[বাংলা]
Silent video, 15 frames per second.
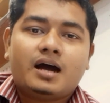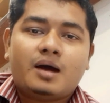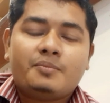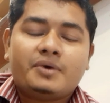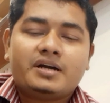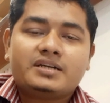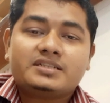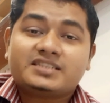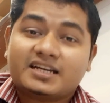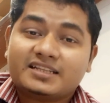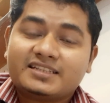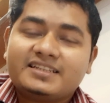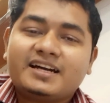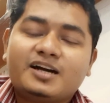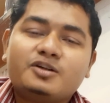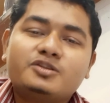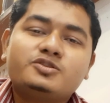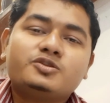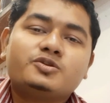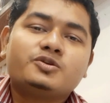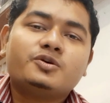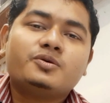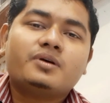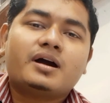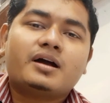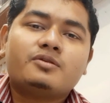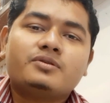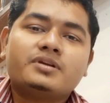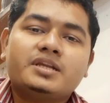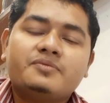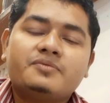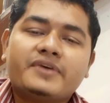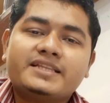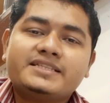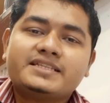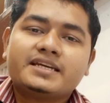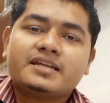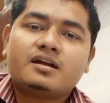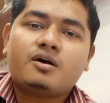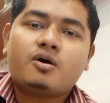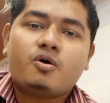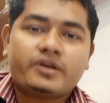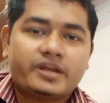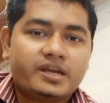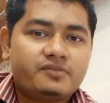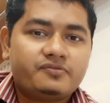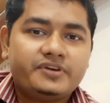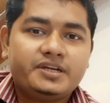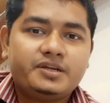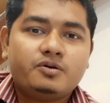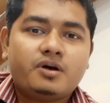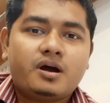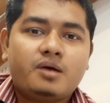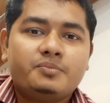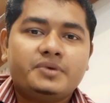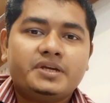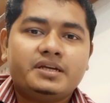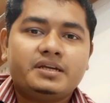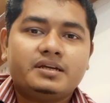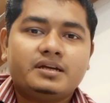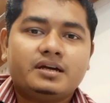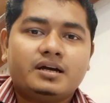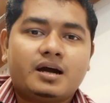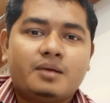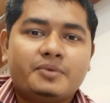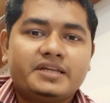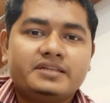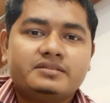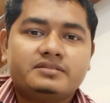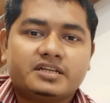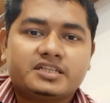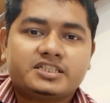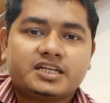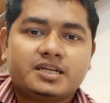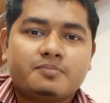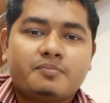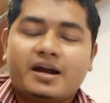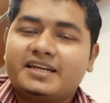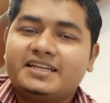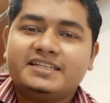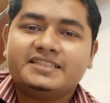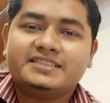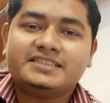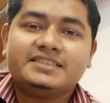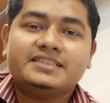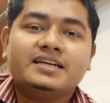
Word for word: আমার সাথে থাকার জন্য কারণ নিম্যান্সের অনেক ভিডিও আমি আমার এই সেকশানে বানিয়েছি